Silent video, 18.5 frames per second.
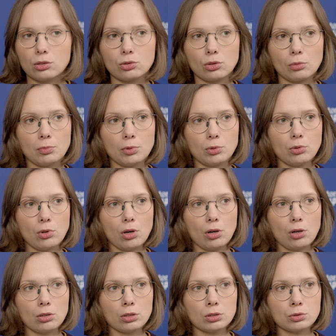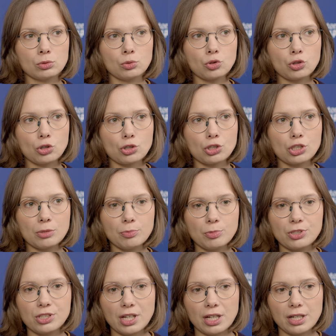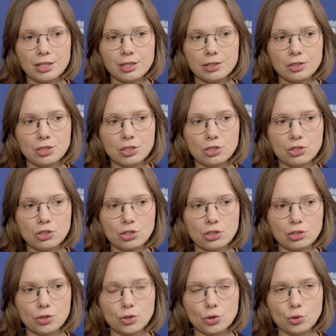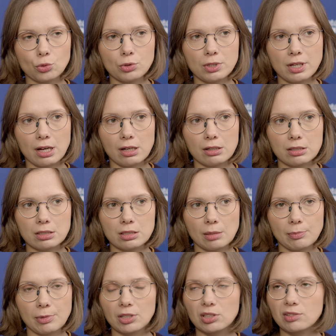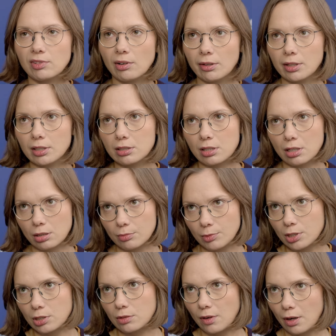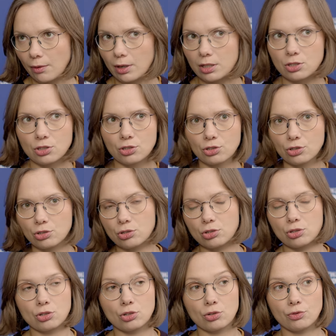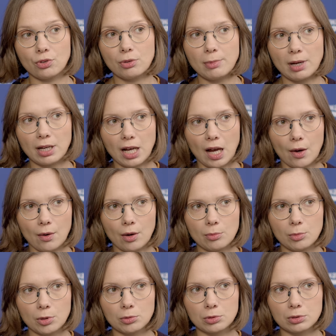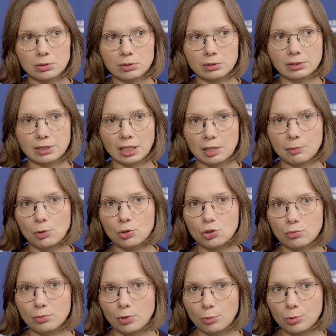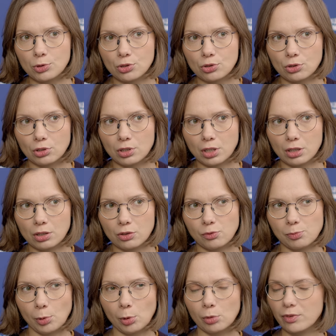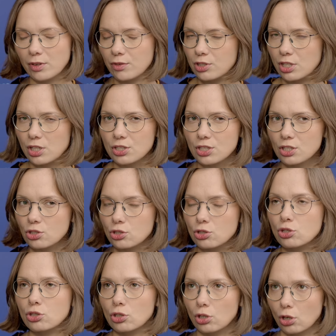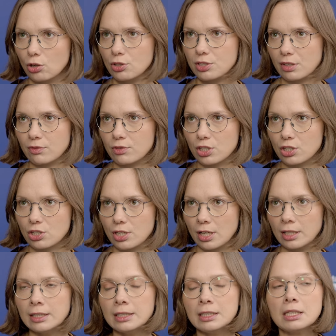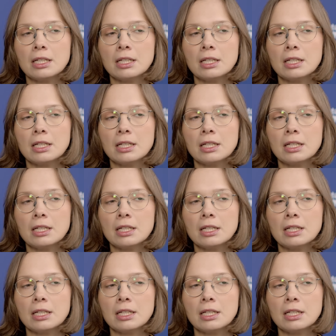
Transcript: To było dużo szybciej niż, niż Unia zaplanowała, rekomendowała czy, czy, czy wymagała, bo taki poziom miał być osiągnięty w połowie września czy, czy do końca września.